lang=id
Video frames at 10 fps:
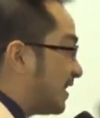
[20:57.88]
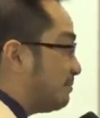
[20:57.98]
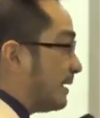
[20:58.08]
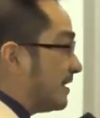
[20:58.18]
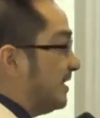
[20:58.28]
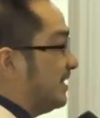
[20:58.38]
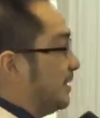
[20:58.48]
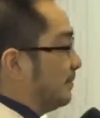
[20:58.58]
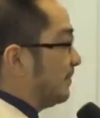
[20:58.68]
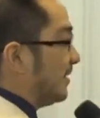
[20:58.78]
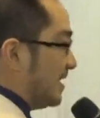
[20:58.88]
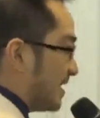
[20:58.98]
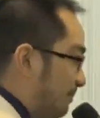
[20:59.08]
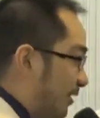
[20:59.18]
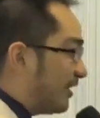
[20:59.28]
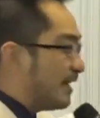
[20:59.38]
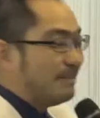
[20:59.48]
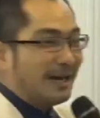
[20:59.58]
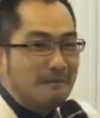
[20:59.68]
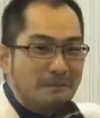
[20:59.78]
tempat ini. Semua orang
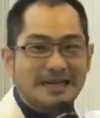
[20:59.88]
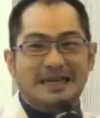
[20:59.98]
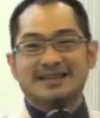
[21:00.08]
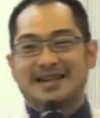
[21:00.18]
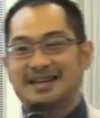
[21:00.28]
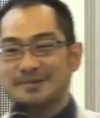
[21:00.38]
melambaikan tangan,